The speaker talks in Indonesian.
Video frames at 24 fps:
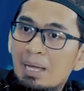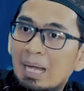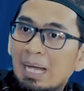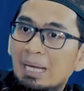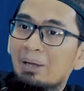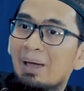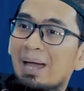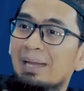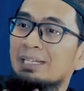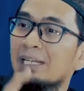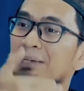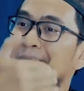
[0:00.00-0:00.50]

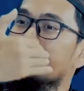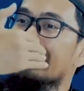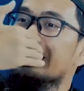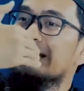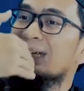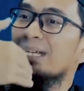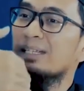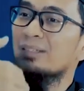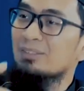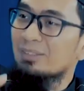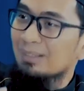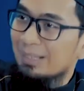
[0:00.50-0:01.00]
Kalau Anda
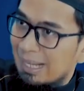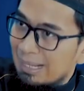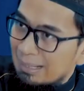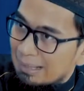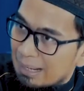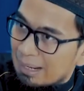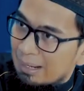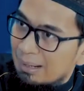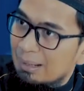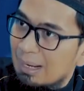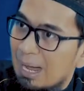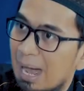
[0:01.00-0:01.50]
belikan
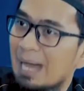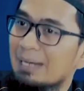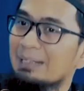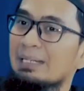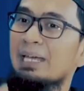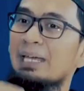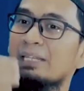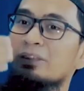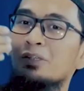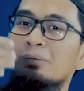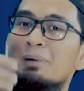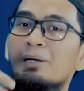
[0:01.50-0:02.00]
sekarang,
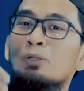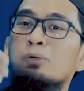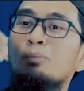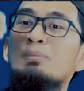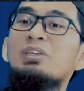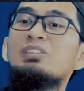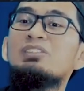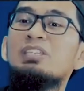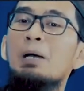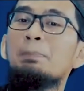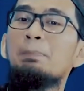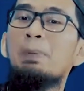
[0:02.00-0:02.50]
anak itu baru
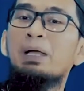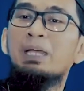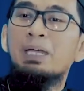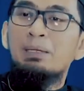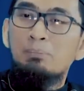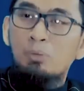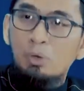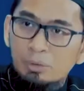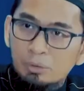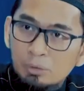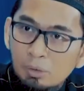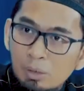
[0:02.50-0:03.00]
bisa pakai
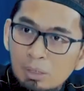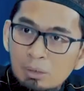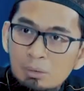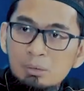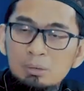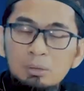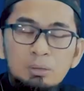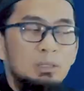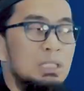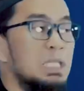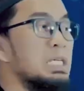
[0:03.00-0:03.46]
motor